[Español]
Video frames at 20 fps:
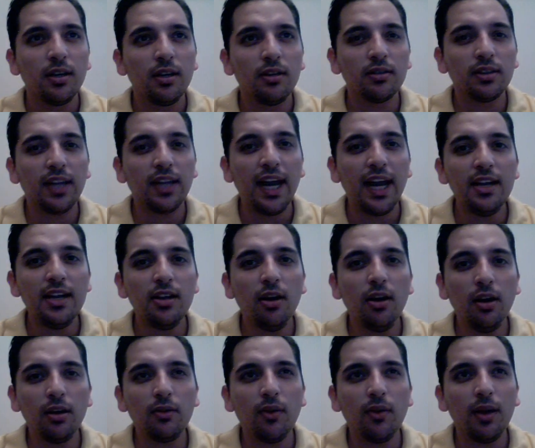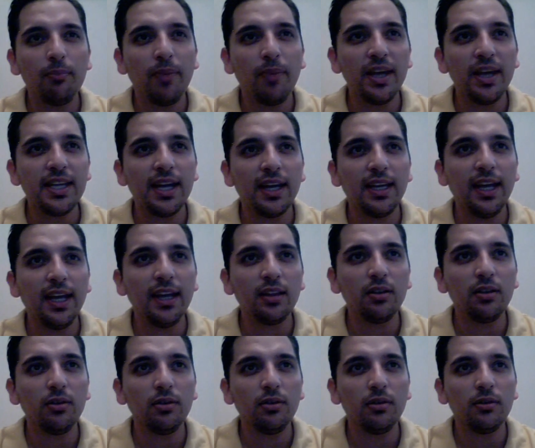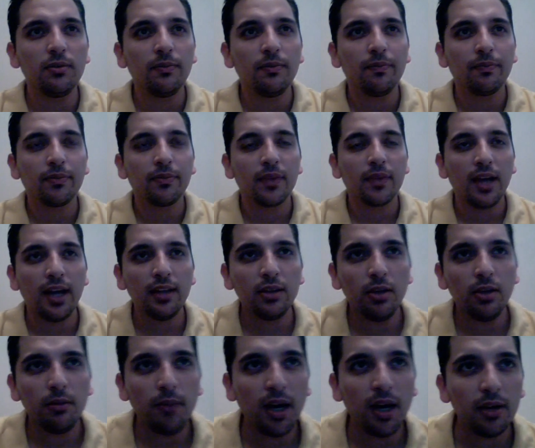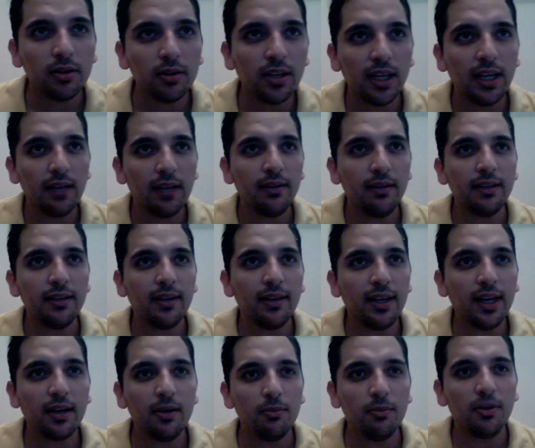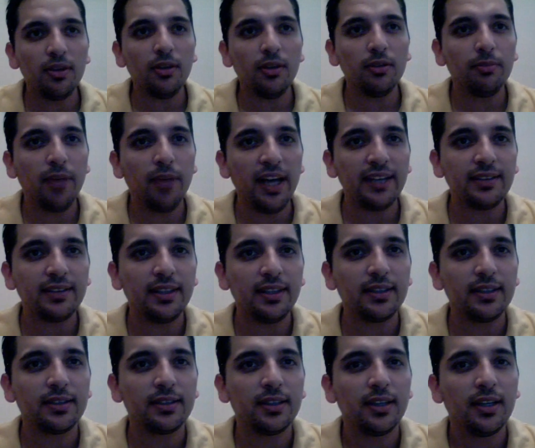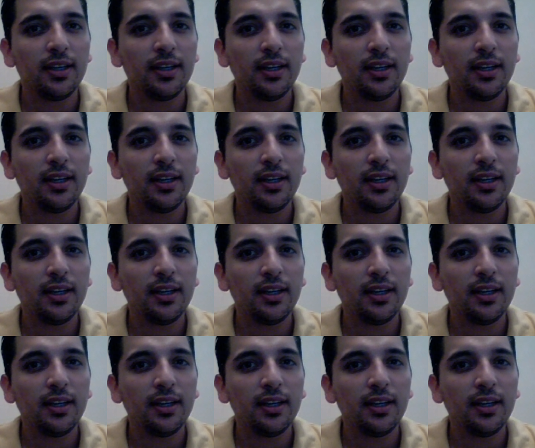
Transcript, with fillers: Lo traen loco al Peña Nieto. Han tomado Televisa ya como dos veces.